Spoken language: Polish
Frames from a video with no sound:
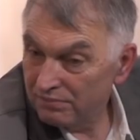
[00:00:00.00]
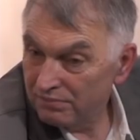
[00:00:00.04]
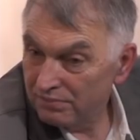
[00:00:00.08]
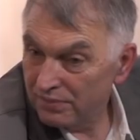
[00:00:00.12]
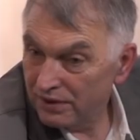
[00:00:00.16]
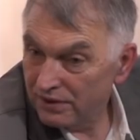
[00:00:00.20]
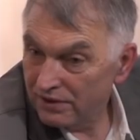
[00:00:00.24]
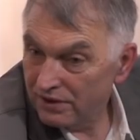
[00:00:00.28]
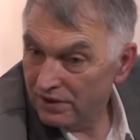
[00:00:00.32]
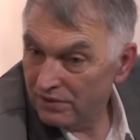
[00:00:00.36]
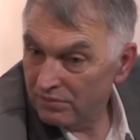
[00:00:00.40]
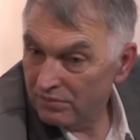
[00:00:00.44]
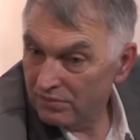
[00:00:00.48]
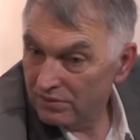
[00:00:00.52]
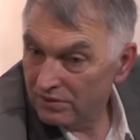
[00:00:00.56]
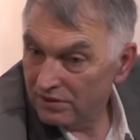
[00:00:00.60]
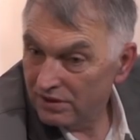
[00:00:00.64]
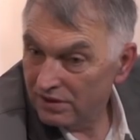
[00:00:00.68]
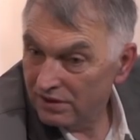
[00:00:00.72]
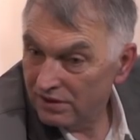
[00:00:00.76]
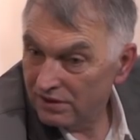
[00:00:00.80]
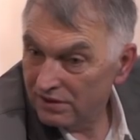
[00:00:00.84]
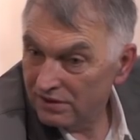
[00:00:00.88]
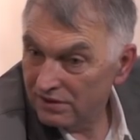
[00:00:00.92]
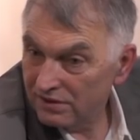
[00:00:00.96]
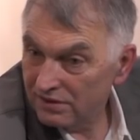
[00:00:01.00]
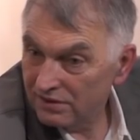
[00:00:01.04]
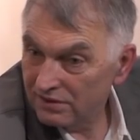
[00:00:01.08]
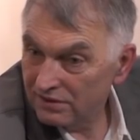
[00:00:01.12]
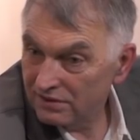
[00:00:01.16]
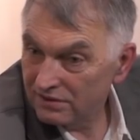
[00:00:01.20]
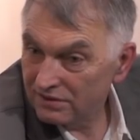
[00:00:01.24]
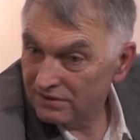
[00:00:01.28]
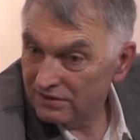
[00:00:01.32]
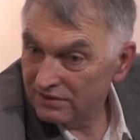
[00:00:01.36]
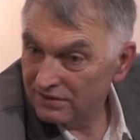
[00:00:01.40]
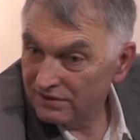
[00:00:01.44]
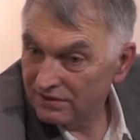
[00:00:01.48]
Potem
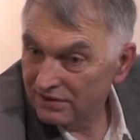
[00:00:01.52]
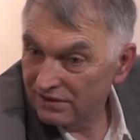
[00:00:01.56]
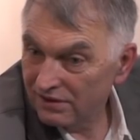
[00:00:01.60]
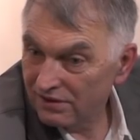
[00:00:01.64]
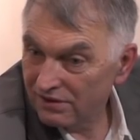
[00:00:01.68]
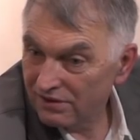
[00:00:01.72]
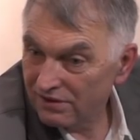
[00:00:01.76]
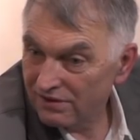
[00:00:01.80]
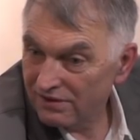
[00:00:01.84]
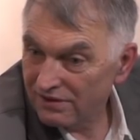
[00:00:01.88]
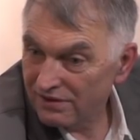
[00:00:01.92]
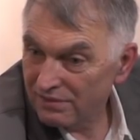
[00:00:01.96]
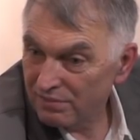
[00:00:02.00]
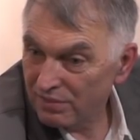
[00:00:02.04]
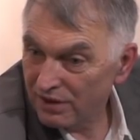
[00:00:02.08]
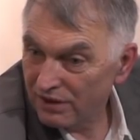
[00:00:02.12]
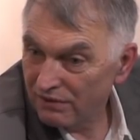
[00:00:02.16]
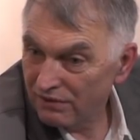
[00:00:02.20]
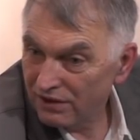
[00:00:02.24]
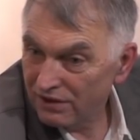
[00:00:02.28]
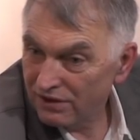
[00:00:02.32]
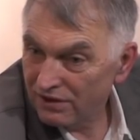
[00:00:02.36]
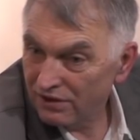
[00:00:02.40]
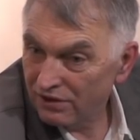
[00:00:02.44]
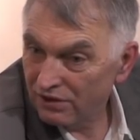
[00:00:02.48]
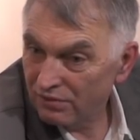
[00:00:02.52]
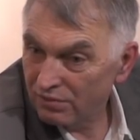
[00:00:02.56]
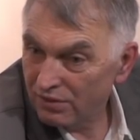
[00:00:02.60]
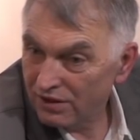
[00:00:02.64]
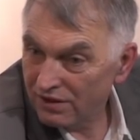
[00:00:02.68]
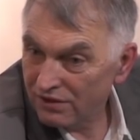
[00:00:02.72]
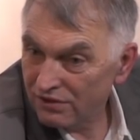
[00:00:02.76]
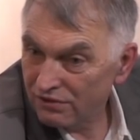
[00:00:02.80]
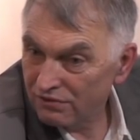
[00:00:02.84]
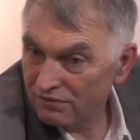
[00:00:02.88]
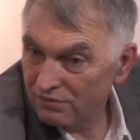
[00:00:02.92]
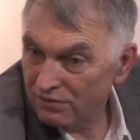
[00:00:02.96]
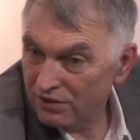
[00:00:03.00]
no, sprawa tych
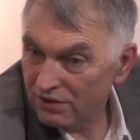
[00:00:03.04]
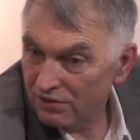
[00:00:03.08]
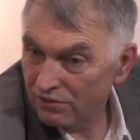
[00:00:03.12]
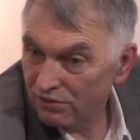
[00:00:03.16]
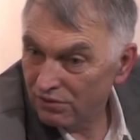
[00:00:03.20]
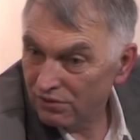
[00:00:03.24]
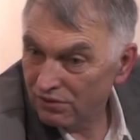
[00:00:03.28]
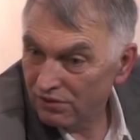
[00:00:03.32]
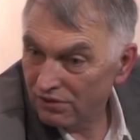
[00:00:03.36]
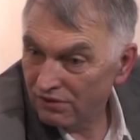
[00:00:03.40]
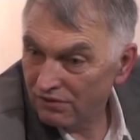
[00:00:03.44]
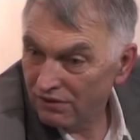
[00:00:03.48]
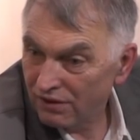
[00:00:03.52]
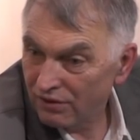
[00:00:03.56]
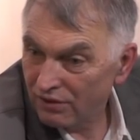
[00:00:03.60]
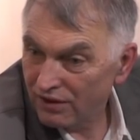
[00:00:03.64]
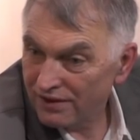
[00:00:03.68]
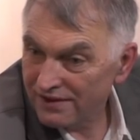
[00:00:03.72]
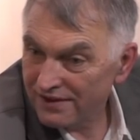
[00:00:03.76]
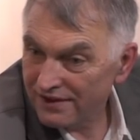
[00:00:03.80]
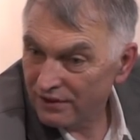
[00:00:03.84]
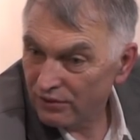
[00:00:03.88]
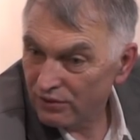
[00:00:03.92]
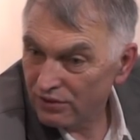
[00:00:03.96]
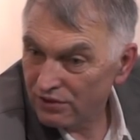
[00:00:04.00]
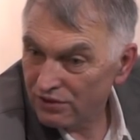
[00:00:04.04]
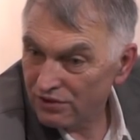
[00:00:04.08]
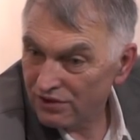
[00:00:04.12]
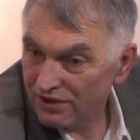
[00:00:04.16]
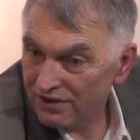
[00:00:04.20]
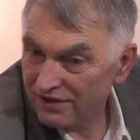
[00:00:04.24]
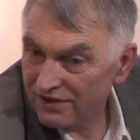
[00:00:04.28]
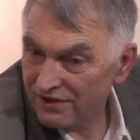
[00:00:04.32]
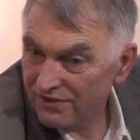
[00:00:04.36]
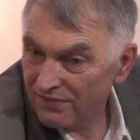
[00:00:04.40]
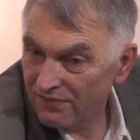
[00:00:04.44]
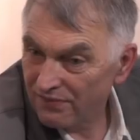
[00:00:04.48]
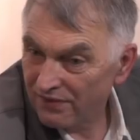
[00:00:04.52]
obrazów mnie nurtowała cały
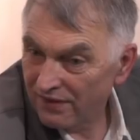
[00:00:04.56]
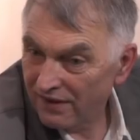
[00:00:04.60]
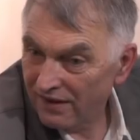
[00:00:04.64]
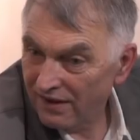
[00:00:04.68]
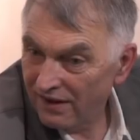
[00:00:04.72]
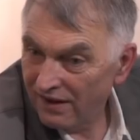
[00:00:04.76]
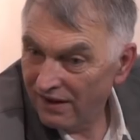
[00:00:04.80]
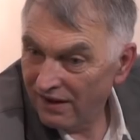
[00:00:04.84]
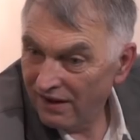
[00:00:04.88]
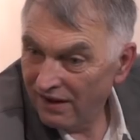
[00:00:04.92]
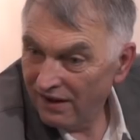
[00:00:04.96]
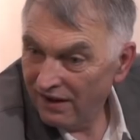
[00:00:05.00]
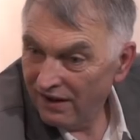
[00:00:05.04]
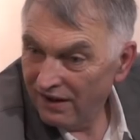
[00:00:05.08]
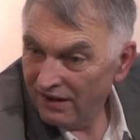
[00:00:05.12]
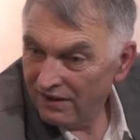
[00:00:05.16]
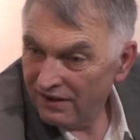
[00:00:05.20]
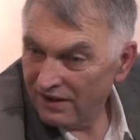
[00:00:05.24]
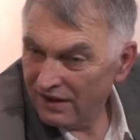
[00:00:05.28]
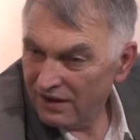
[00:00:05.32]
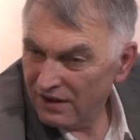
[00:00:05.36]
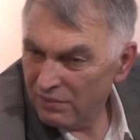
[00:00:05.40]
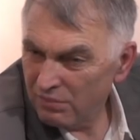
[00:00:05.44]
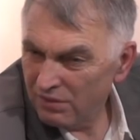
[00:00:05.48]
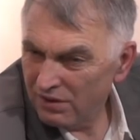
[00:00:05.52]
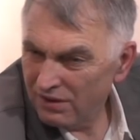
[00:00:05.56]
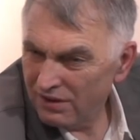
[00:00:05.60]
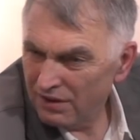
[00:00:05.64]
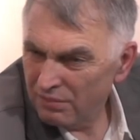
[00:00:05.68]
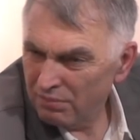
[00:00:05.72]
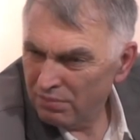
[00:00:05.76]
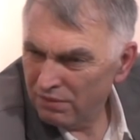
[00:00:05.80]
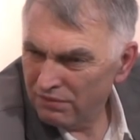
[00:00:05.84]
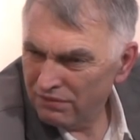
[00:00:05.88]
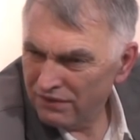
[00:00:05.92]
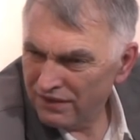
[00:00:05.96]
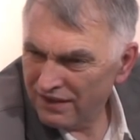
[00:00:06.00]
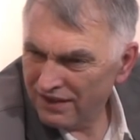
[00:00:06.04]
czas. Ja nie będę
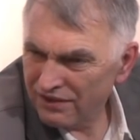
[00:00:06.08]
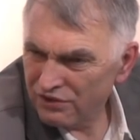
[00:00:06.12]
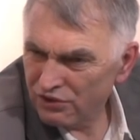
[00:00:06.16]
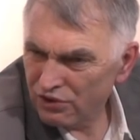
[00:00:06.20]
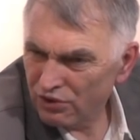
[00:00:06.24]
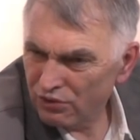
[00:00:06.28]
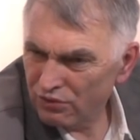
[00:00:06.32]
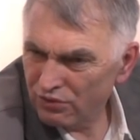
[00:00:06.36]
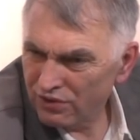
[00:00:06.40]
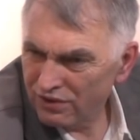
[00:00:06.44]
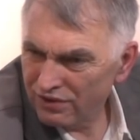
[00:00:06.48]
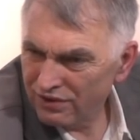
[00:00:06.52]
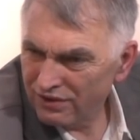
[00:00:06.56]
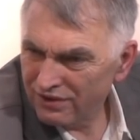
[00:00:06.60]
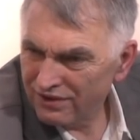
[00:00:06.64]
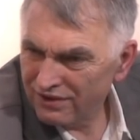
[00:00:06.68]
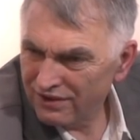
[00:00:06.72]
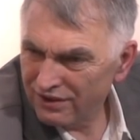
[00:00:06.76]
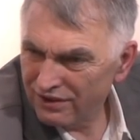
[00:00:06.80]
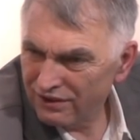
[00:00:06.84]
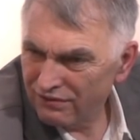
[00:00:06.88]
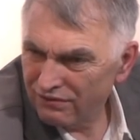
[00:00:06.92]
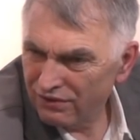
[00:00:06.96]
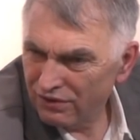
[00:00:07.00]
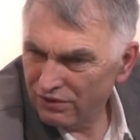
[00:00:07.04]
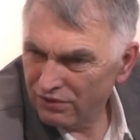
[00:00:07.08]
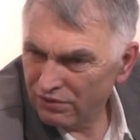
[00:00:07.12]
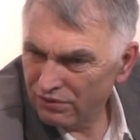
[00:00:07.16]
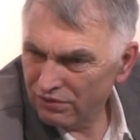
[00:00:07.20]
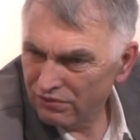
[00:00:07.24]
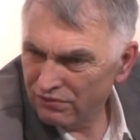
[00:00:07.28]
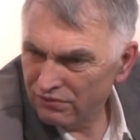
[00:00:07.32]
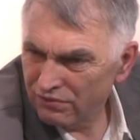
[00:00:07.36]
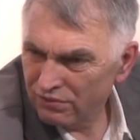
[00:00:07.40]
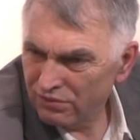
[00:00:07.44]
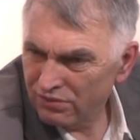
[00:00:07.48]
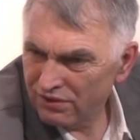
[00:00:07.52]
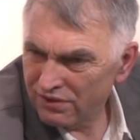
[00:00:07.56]
powtarzał tych, tych
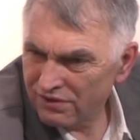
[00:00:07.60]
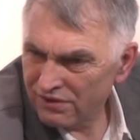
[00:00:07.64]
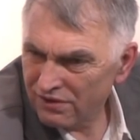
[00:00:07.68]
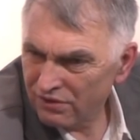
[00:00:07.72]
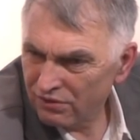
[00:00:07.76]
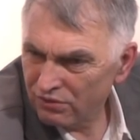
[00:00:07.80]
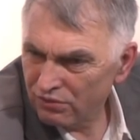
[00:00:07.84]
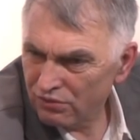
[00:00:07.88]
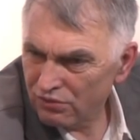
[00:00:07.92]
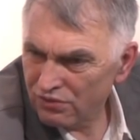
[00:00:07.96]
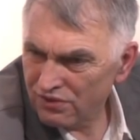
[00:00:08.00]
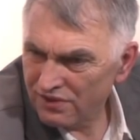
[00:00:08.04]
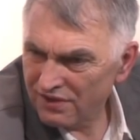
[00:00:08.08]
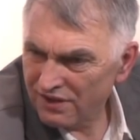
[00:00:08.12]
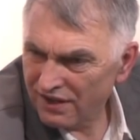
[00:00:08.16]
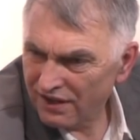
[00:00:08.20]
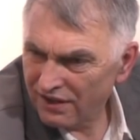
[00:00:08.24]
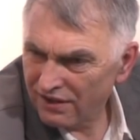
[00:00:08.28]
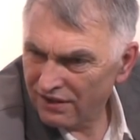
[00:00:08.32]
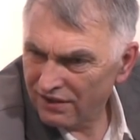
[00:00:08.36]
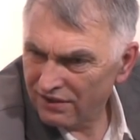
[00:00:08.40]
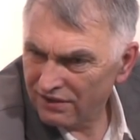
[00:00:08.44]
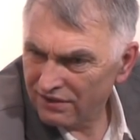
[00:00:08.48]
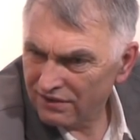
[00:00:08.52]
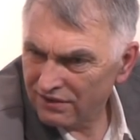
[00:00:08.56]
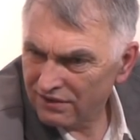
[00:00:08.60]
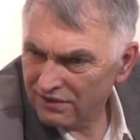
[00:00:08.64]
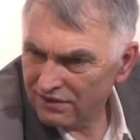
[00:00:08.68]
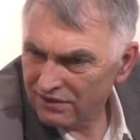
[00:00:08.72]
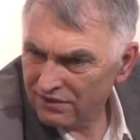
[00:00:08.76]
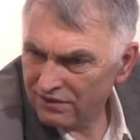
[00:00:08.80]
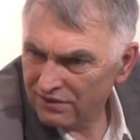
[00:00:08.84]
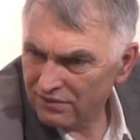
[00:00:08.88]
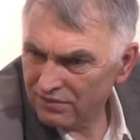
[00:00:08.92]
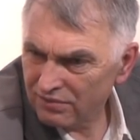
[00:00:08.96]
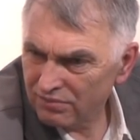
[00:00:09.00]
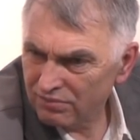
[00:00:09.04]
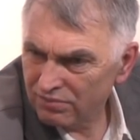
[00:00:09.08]
wątków, które są już znane.
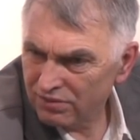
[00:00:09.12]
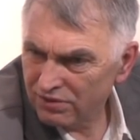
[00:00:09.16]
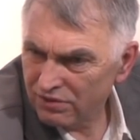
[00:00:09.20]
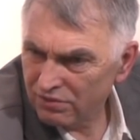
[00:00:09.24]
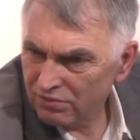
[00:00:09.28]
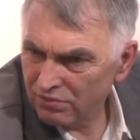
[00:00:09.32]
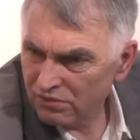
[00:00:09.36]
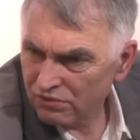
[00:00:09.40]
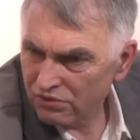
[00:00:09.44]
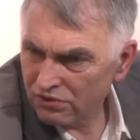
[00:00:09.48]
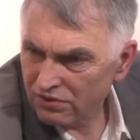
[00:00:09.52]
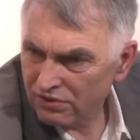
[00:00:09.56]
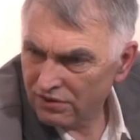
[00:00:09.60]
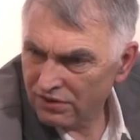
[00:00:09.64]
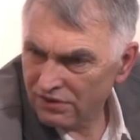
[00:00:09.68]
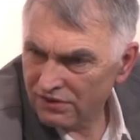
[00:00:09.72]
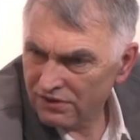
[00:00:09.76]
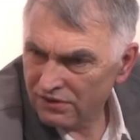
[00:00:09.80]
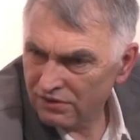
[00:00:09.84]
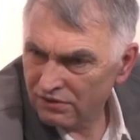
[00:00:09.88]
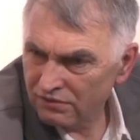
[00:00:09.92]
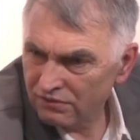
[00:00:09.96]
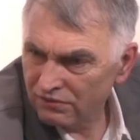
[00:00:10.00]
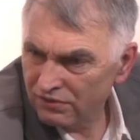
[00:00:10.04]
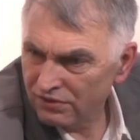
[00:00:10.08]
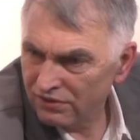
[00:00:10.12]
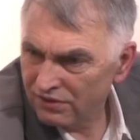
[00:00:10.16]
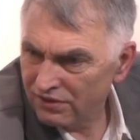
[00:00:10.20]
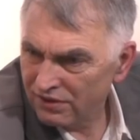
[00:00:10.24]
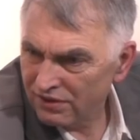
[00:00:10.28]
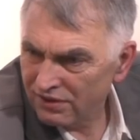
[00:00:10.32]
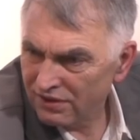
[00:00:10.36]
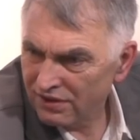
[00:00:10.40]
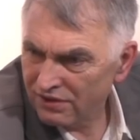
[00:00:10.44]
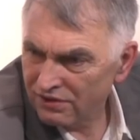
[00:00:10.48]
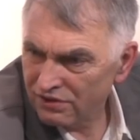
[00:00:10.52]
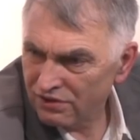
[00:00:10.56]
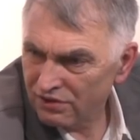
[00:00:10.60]
Y, być może one są w
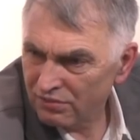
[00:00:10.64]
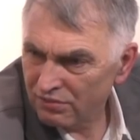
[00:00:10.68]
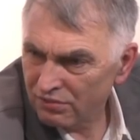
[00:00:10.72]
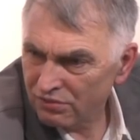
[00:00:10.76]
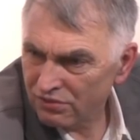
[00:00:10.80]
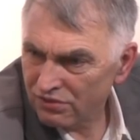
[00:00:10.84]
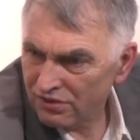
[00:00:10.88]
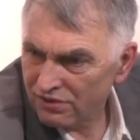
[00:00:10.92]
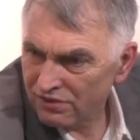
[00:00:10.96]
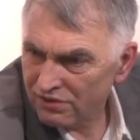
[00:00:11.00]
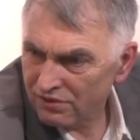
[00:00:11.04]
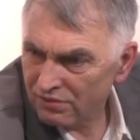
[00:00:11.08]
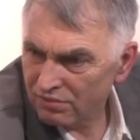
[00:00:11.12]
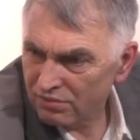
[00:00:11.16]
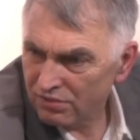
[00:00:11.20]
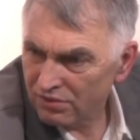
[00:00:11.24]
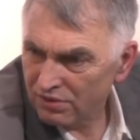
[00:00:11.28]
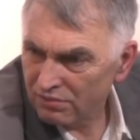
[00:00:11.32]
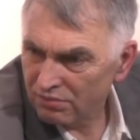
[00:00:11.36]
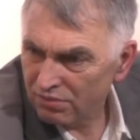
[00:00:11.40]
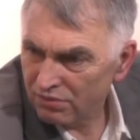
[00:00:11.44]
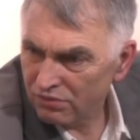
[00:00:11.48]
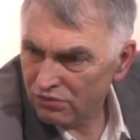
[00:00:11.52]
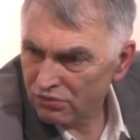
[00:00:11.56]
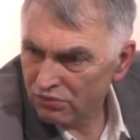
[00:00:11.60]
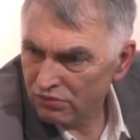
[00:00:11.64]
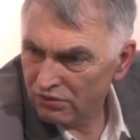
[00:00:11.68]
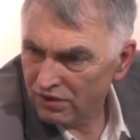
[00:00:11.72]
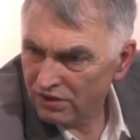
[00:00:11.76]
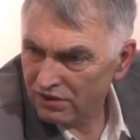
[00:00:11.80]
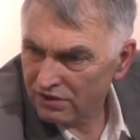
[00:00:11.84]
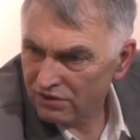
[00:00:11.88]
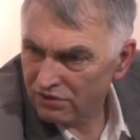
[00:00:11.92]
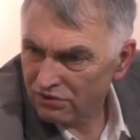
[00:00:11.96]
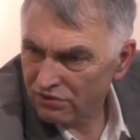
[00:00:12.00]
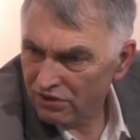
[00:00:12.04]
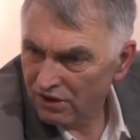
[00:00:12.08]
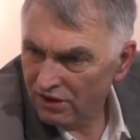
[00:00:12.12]
internecie, można sobie je
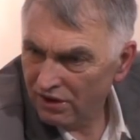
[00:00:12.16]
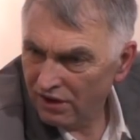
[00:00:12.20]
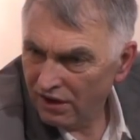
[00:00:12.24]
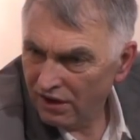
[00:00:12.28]
poszukać.